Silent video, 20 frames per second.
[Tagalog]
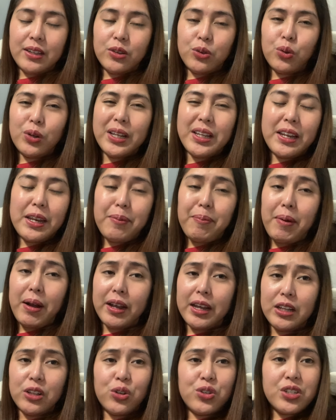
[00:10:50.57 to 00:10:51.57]
tulad na
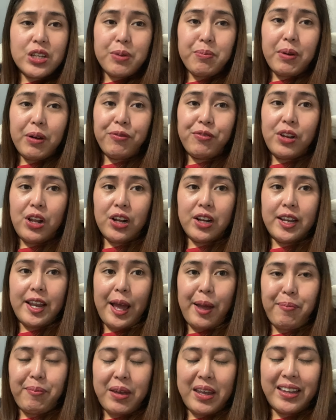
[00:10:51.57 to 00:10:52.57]
nabanggit ko sa ibang vlog
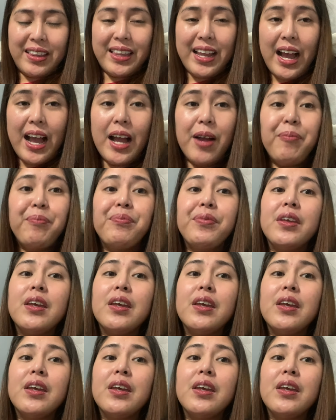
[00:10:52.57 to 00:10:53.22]
namin, na